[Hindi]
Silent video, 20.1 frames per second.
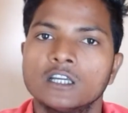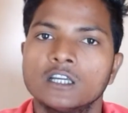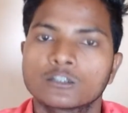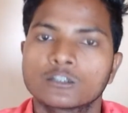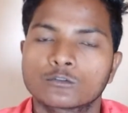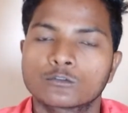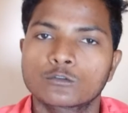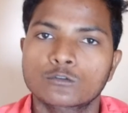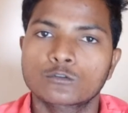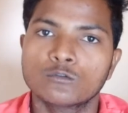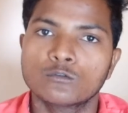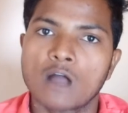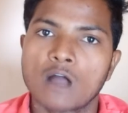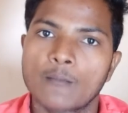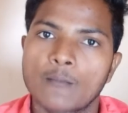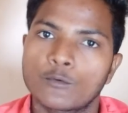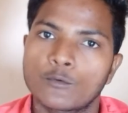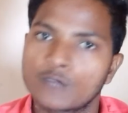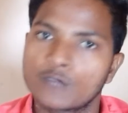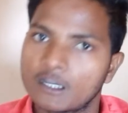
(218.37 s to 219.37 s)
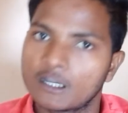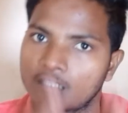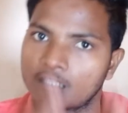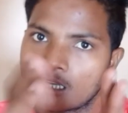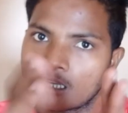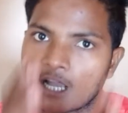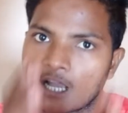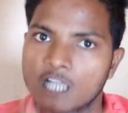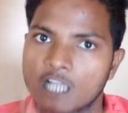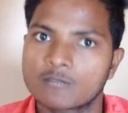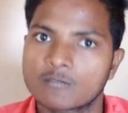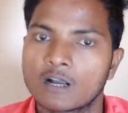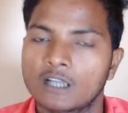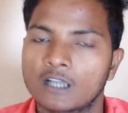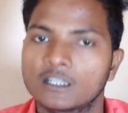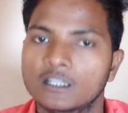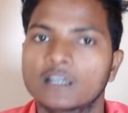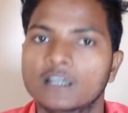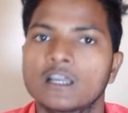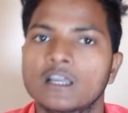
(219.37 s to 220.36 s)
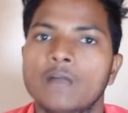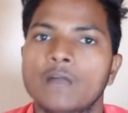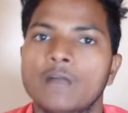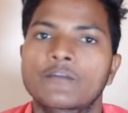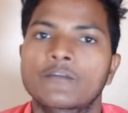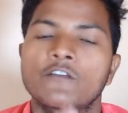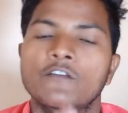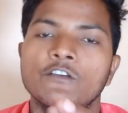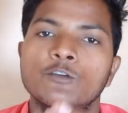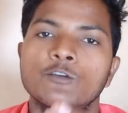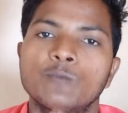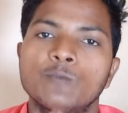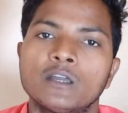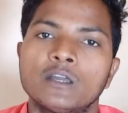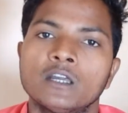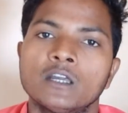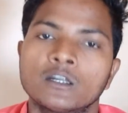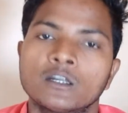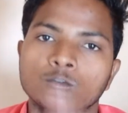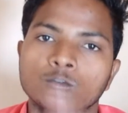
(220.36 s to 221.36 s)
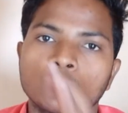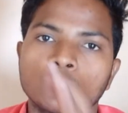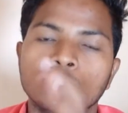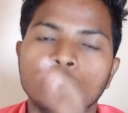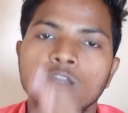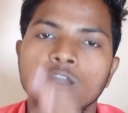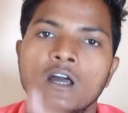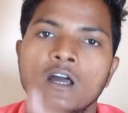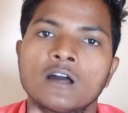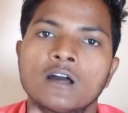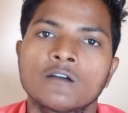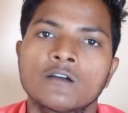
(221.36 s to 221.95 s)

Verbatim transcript: तो दोस्तों आप लोग यह ट्रिक आजमा कर देखें आपके वीडियो पे दो गुना